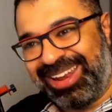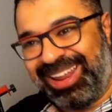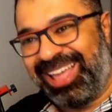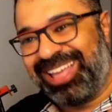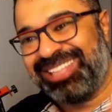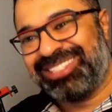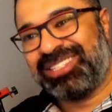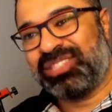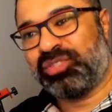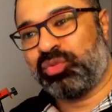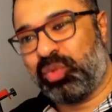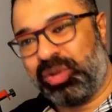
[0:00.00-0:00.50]
انا
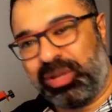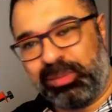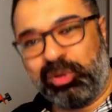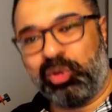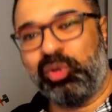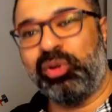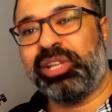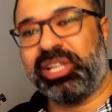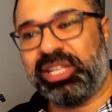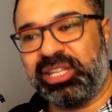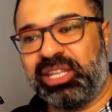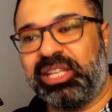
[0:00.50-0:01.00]
حاسس وانا
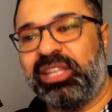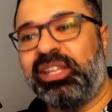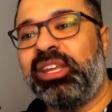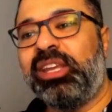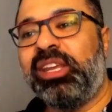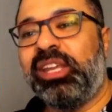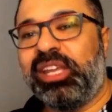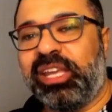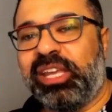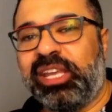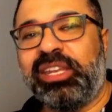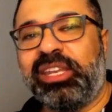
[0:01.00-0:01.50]
بقول كده
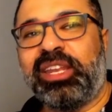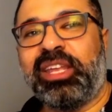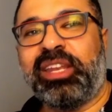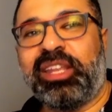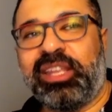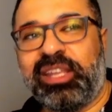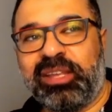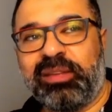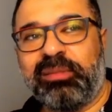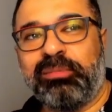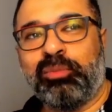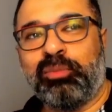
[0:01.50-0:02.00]
ان
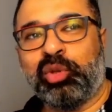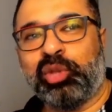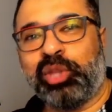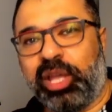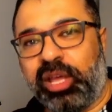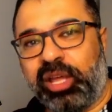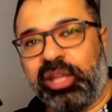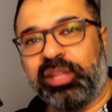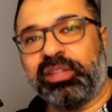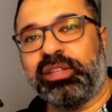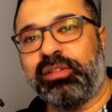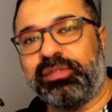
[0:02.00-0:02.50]
انا
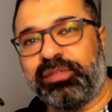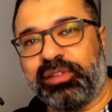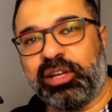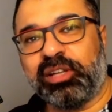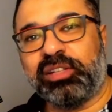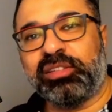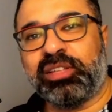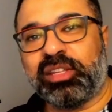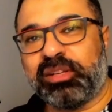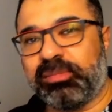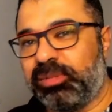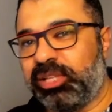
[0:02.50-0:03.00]
متعاطف
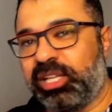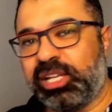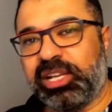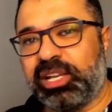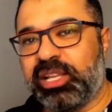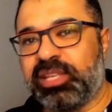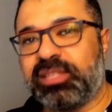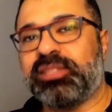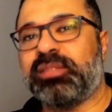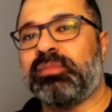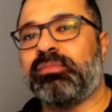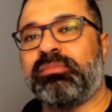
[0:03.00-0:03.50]
اكتر من
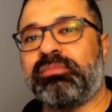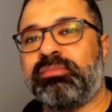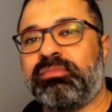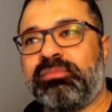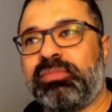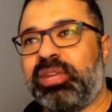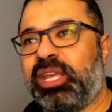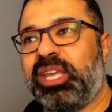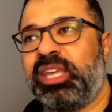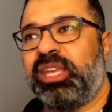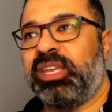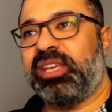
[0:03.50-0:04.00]
اللازم
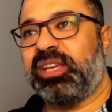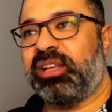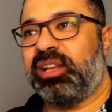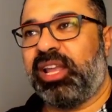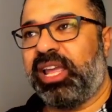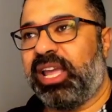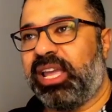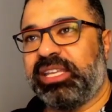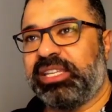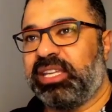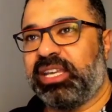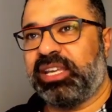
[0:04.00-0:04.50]
هي
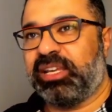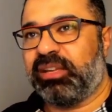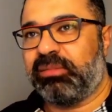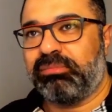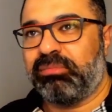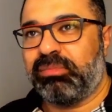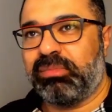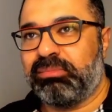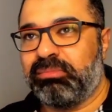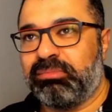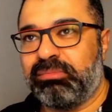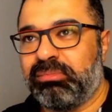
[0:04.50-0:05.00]
الحقيقه
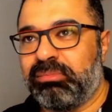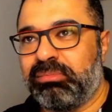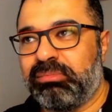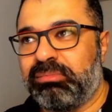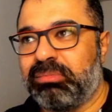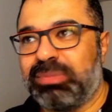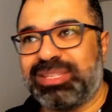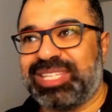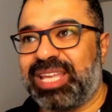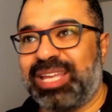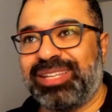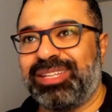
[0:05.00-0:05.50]

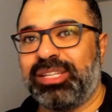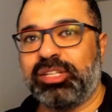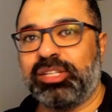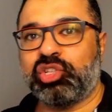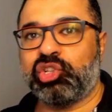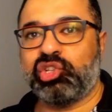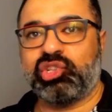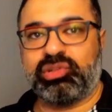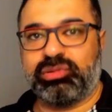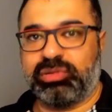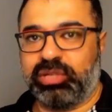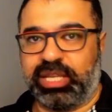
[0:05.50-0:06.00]
ما
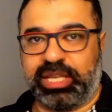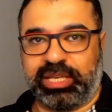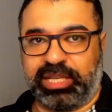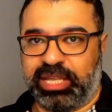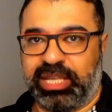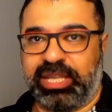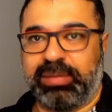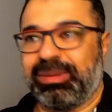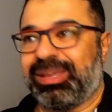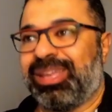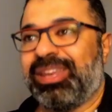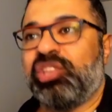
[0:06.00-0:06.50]
ساعدتش يعني
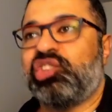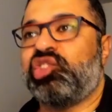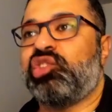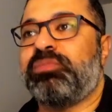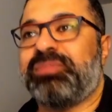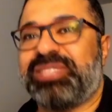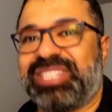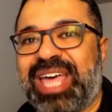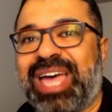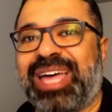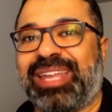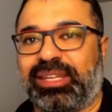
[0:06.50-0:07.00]
هي ما كانتش
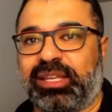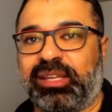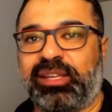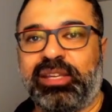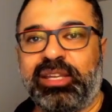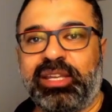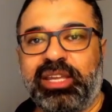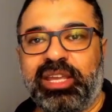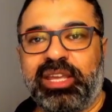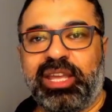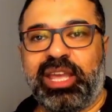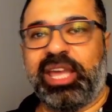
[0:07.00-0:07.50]
مساعده
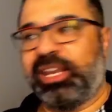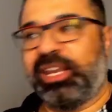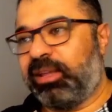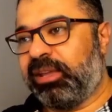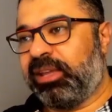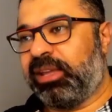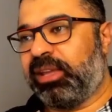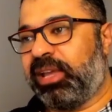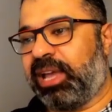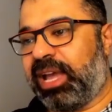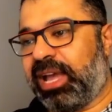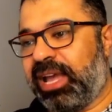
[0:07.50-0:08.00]

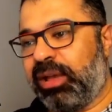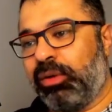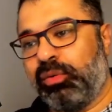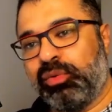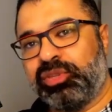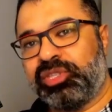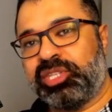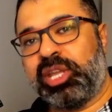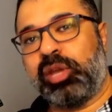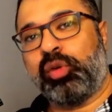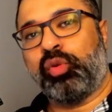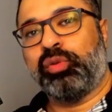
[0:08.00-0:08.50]
انا
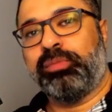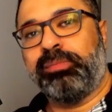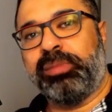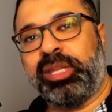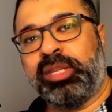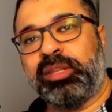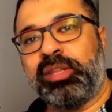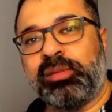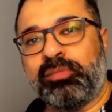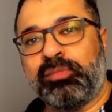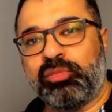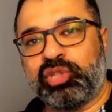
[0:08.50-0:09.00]
عاوز اخد
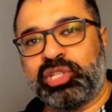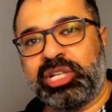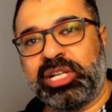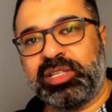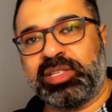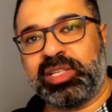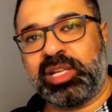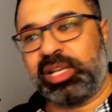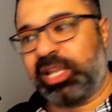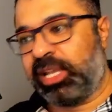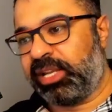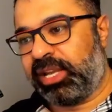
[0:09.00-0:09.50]
بايد
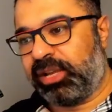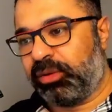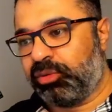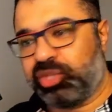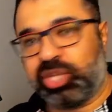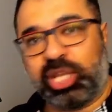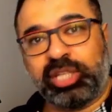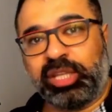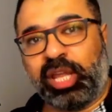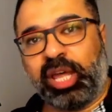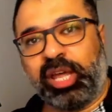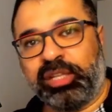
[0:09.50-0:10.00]
المسلسل انا عاوز
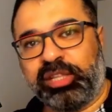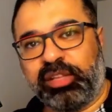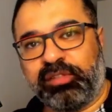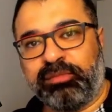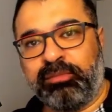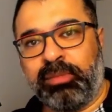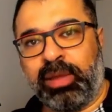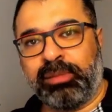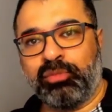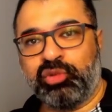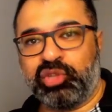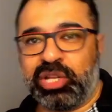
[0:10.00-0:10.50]
اتعاطف
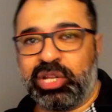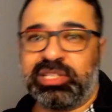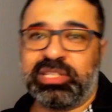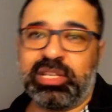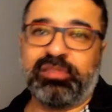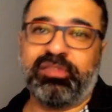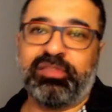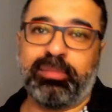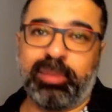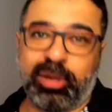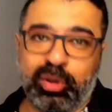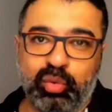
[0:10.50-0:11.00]
مع
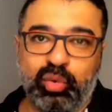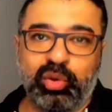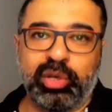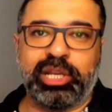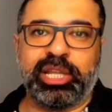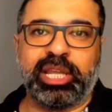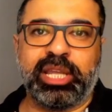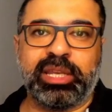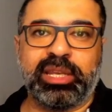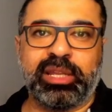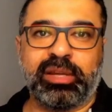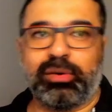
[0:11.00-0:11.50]
المسلسل فبقول
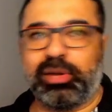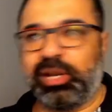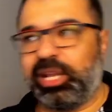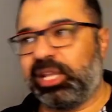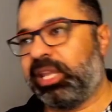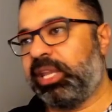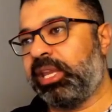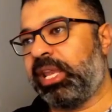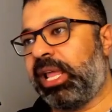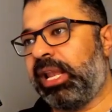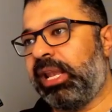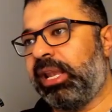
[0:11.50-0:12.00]
كده
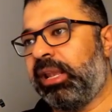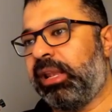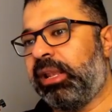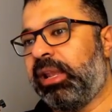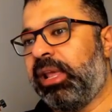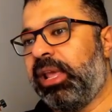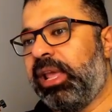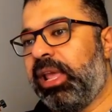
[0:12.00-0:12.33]
ولكن هل